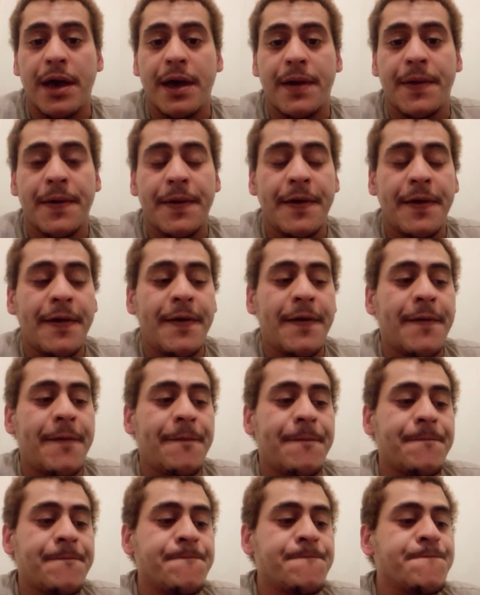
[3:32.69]

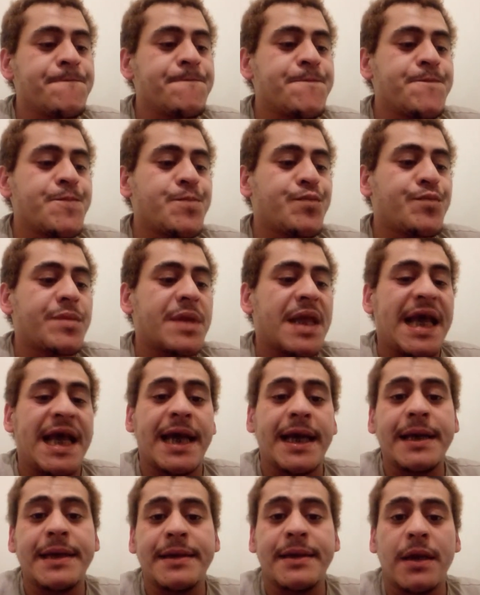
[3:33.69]
Erickson, lui, par
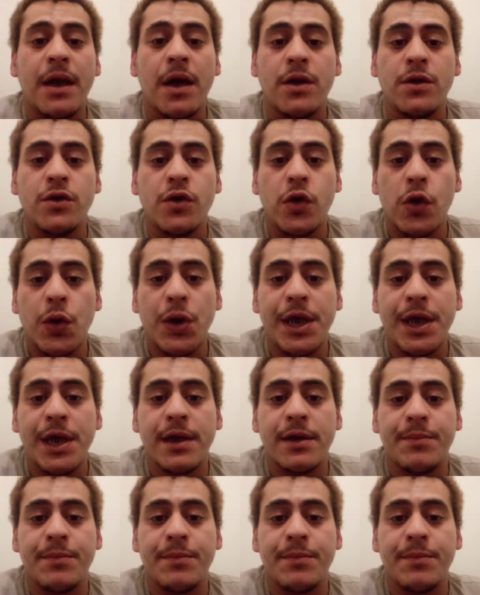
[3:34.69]
contre, euh,